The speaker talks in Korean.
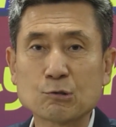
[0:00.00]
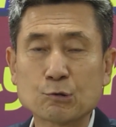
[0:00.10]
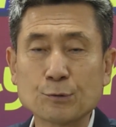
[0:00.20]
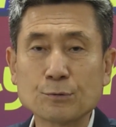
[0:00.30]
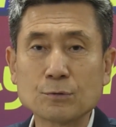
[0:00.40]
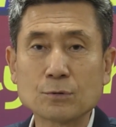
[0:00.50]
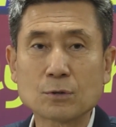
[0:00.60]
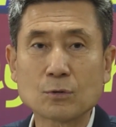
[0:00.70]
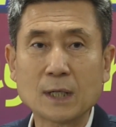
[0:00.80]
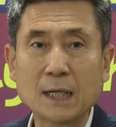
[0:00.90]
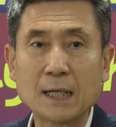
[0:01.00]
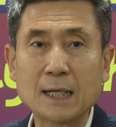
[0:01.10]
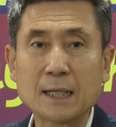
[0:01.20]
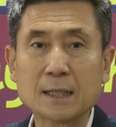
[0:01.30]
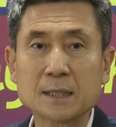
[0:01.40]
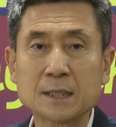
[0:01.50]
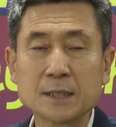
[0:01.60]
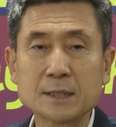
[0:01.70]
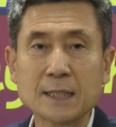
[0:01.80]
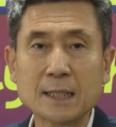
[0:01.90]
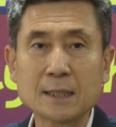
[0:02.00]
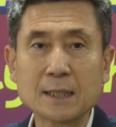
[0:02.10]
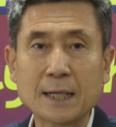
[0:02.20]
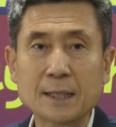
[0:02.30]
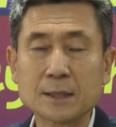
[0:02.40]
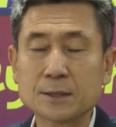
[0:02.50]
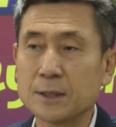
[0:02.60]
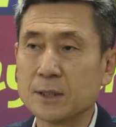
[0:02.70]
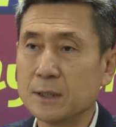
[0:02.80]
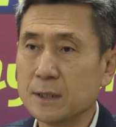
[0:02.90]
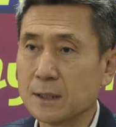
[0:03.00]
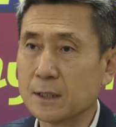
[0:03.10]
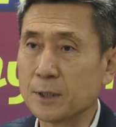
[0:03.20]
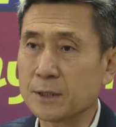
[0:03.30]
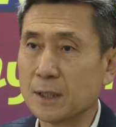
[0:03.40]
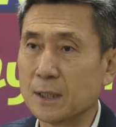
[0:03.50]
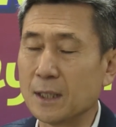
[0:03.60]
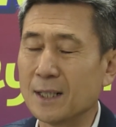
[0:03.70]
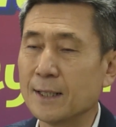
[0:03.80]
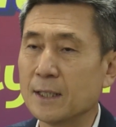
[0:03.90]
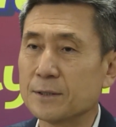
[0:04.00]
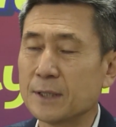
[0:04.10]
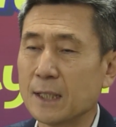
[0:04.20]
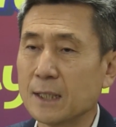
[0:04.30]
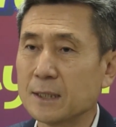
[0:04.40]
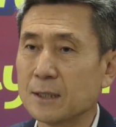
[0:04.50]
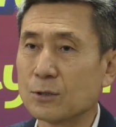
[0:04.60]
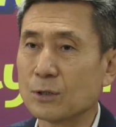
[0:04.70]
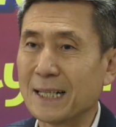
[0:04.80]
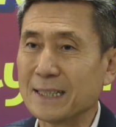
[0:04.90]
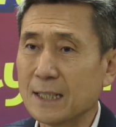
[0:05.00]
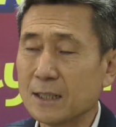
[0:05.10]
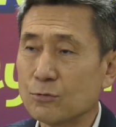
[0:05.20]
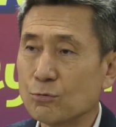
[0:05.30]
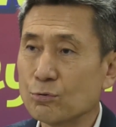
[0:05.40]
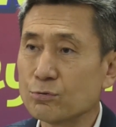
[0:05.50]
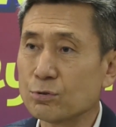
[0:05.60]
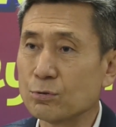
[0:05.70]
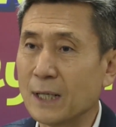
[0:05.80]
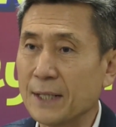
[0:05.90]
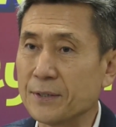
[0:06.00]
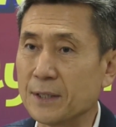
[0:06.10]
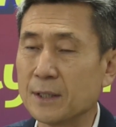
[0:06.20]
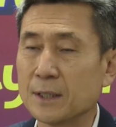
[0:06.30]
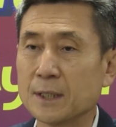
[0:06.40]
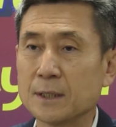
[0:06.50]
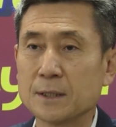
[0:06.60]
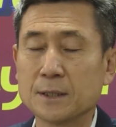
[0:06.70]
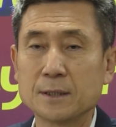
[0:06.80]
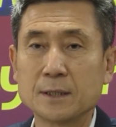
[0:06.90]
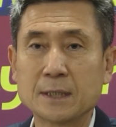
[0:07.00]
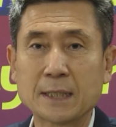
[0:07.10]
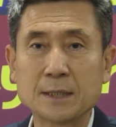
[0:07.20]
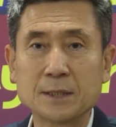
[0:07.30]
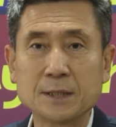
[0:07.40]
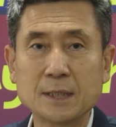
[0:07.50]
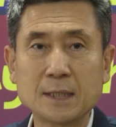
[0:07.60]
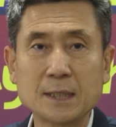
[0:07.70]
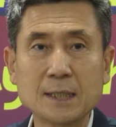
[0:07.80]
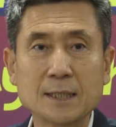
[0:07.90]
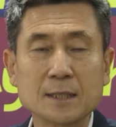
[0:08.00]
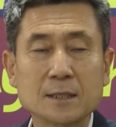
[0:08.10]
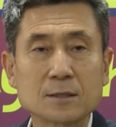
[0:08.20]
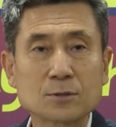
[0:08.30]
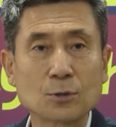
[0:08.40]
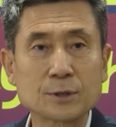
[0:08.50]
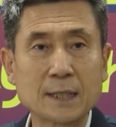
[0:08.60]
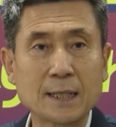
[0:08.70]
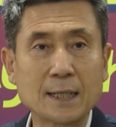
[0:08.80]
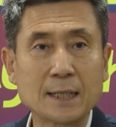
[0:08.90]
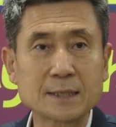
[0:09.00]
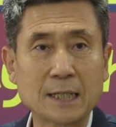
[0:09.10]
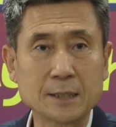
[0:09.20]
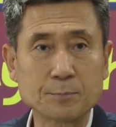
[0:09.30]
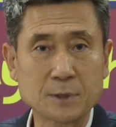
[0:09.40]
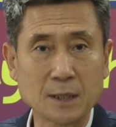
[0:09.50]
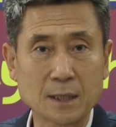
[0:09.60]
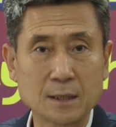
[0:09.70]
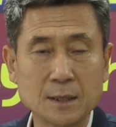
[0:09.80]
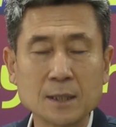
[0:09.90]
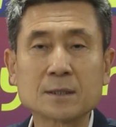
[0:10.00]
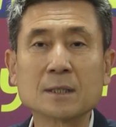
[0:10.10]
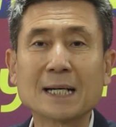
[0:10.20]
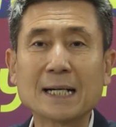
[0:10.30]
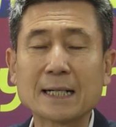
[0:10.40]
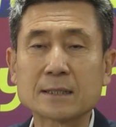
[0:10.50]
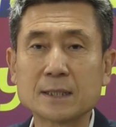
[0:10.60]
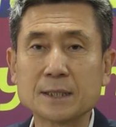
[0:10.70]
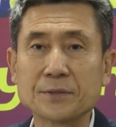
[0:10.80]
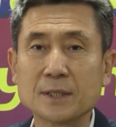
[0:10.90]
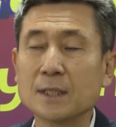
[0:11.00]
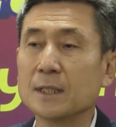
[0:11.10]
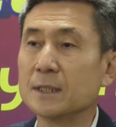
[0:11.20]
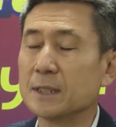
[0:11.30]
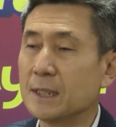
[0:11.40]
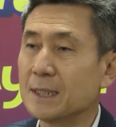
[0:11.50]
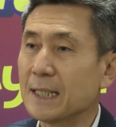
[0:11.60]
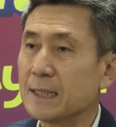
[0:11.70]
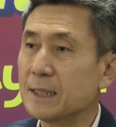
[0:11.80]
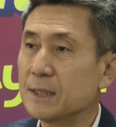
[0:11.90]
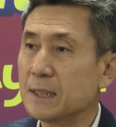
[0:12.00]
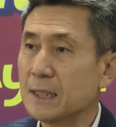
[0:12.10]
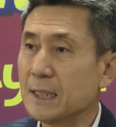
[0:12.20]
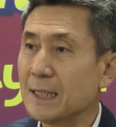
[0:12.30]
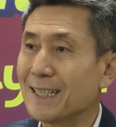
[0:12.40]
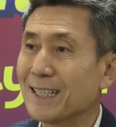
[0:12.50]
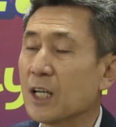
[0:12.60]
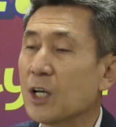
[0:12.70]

중국과 경쟁하는 것을 뛰어넘어서 세계적으로 가장 우수한 이 차 전지 소재 산업지역, 더 나아가서는 이 차 전지